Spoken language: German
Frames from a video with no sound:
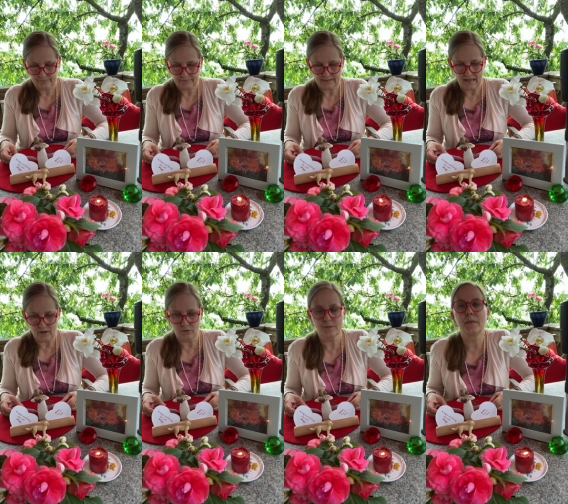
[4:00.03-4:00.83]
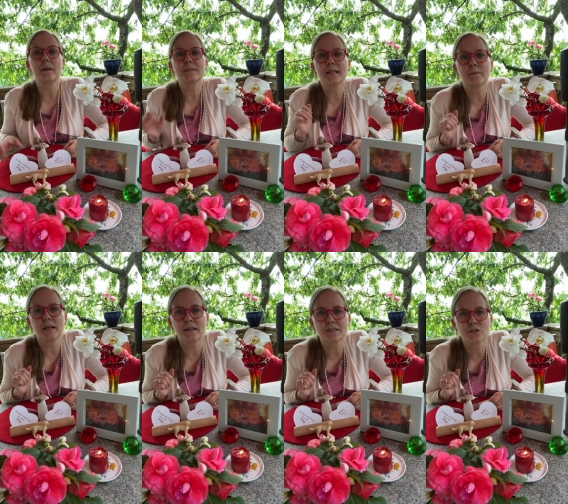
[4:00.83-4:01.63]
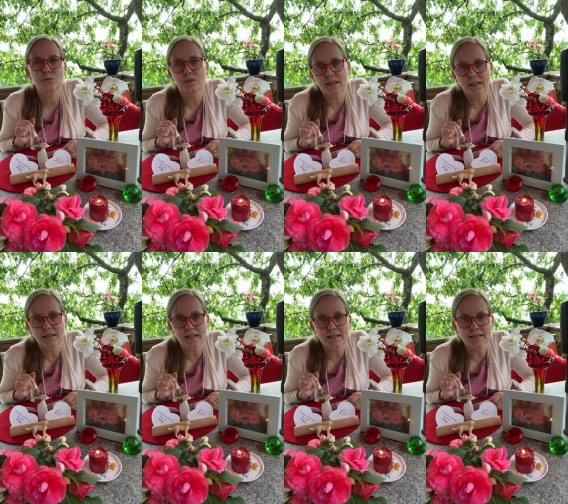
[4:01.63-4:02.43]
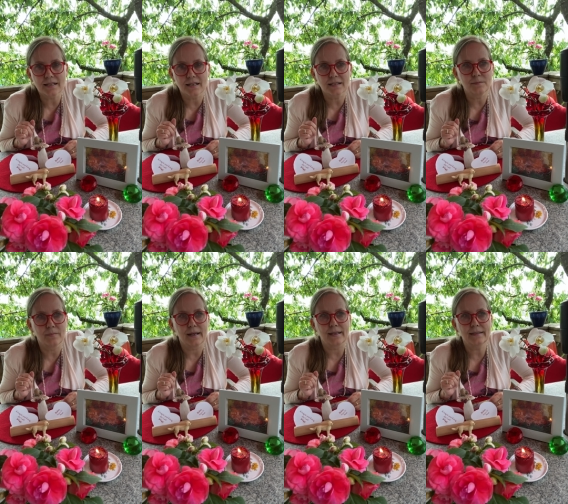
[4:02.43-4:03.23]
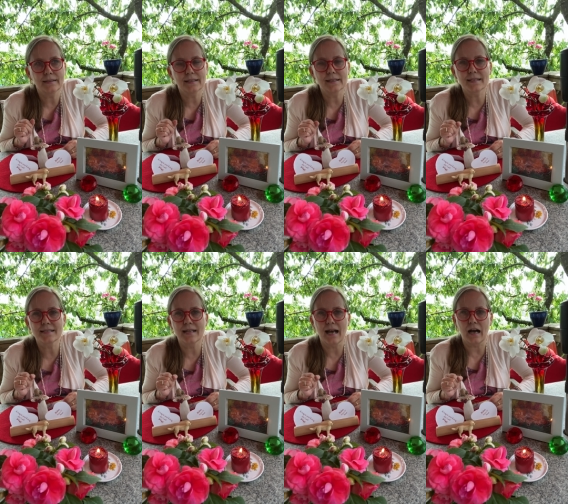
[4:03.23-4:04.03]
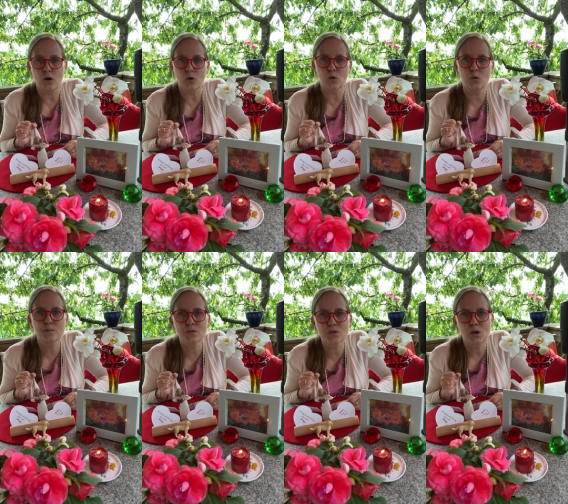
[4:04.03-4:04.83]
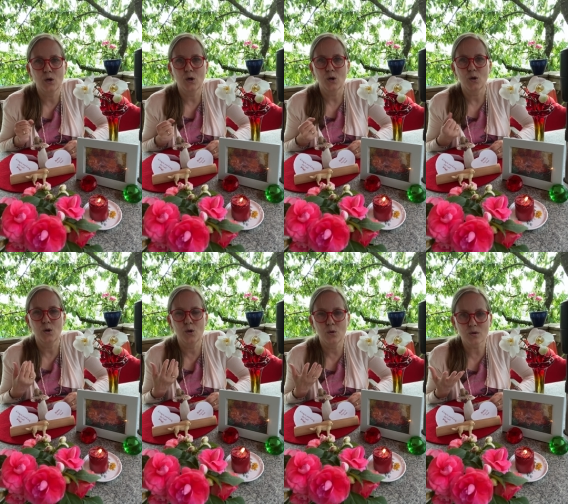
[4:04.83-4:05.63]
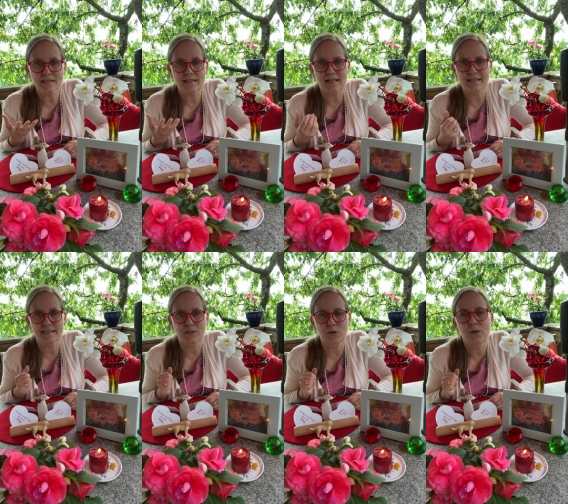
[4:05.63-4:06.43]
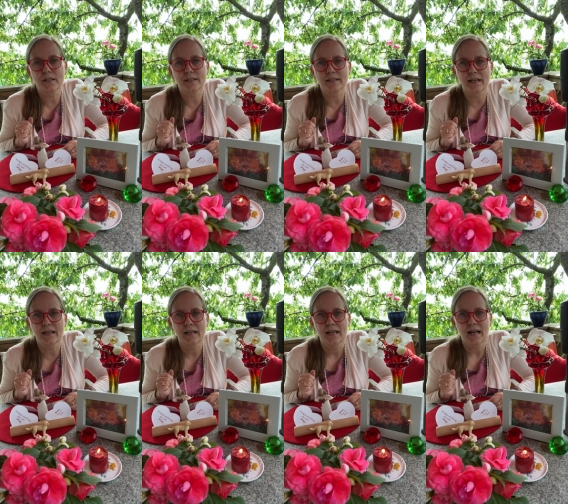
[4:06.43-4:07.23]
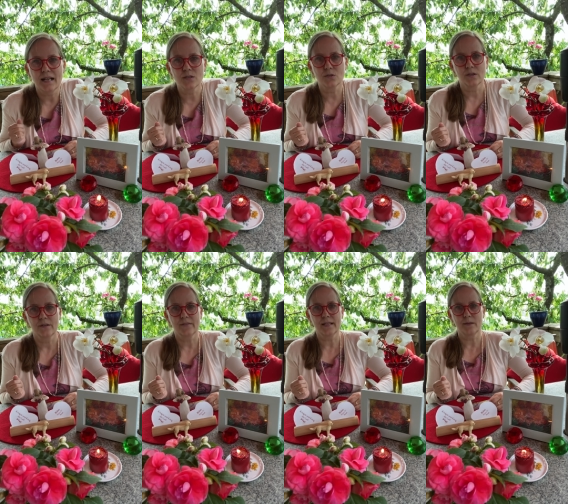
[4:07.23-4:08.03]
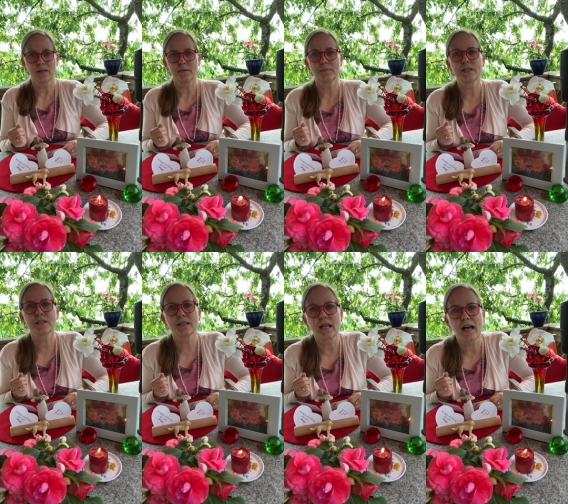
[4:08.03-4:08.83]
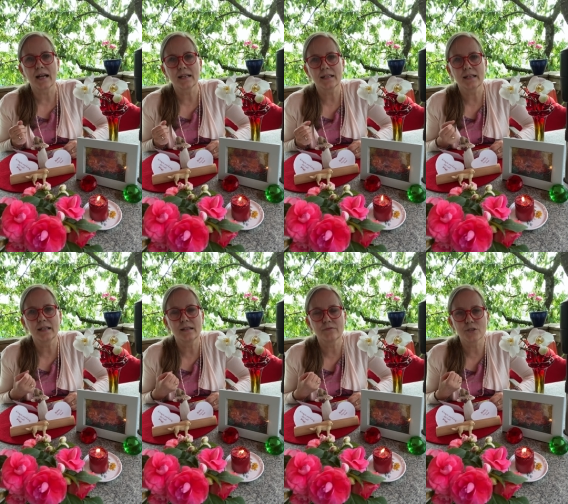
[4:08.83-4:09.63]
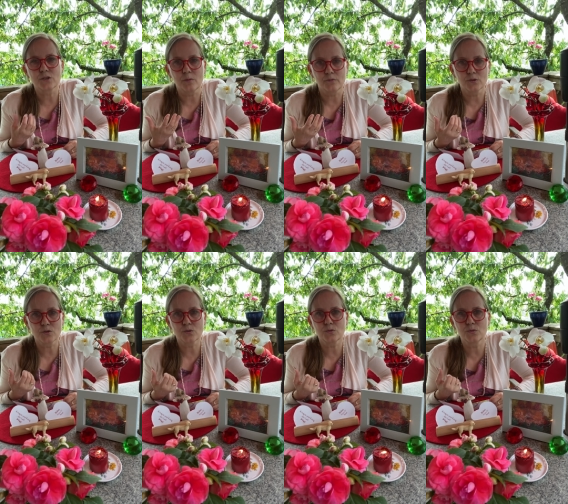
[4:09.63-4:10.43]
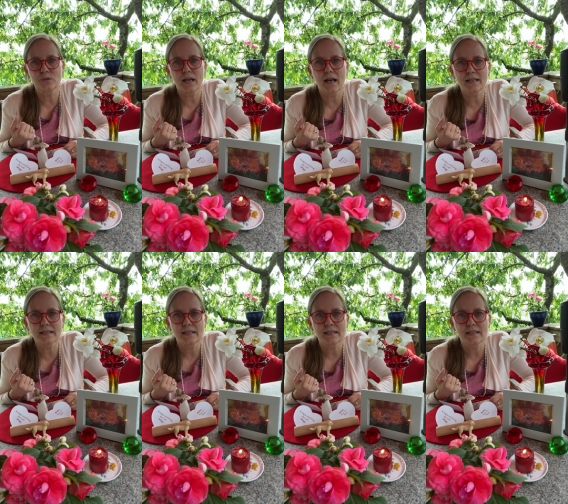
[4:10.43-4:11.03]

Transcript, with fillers: Ja, und beim Thema Stuhlgang ganz allgemein geht es ja auch ums Loslassen können, ja. Also wenn jemand mit starker Verstopfung zu tun hat,